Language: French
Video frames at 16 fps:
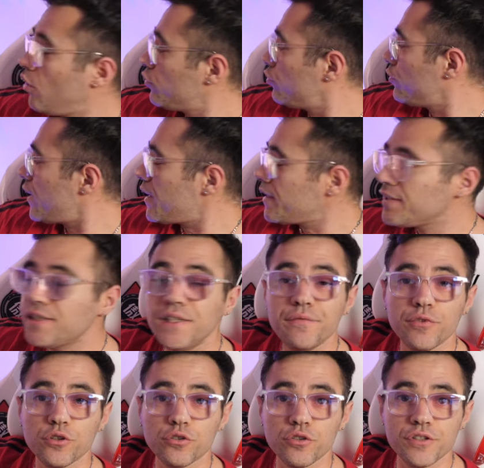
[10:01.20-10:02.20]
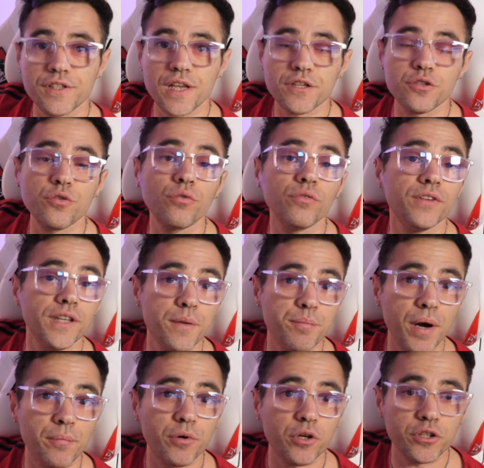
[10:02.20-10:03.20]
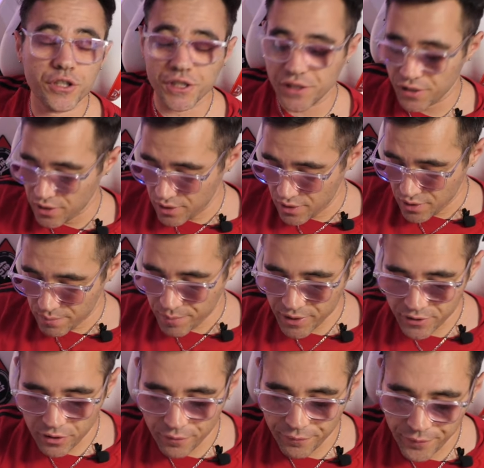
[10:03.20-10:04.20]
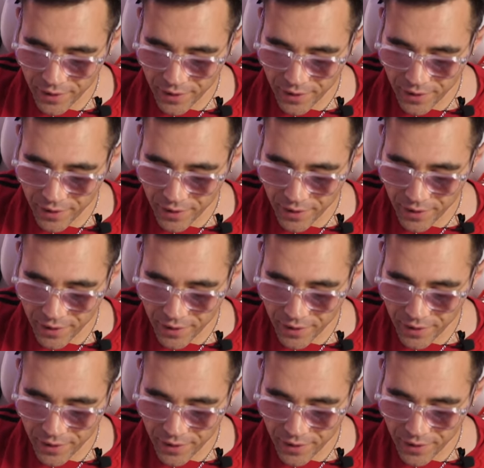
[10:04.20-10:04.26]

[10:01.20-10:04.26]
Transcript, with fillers: En tout cas, si votre station n'est pas branchée. Parce qu'en